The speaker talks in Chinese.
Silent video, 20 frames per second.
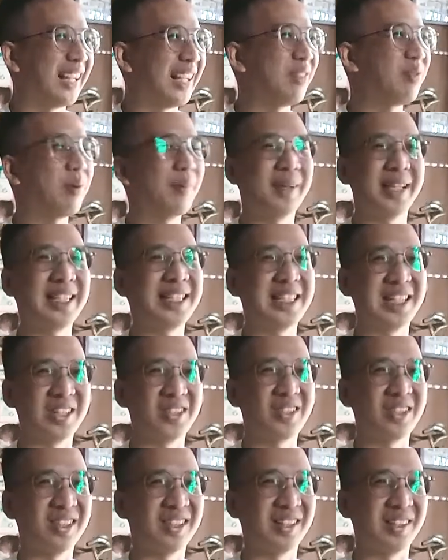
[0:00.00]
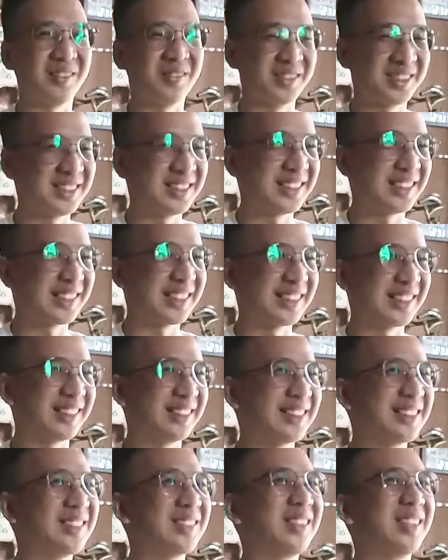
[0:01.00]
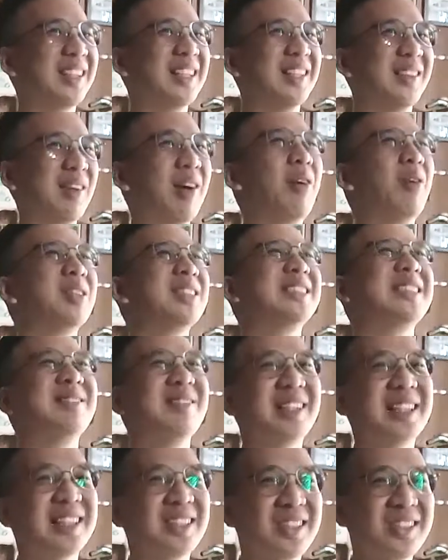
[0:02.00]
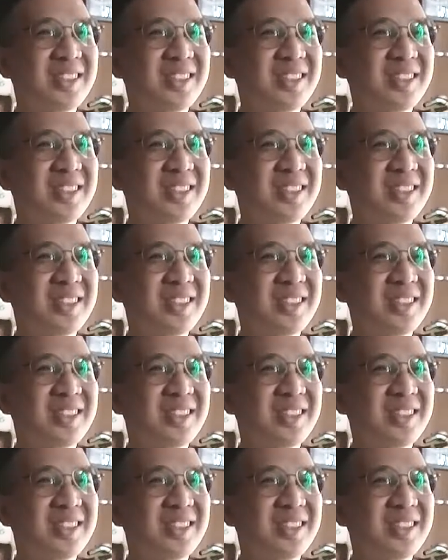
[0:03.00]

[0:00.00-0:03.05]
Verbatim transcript: 哎，我们一起做了，不是这个，而是说，哦，我希望你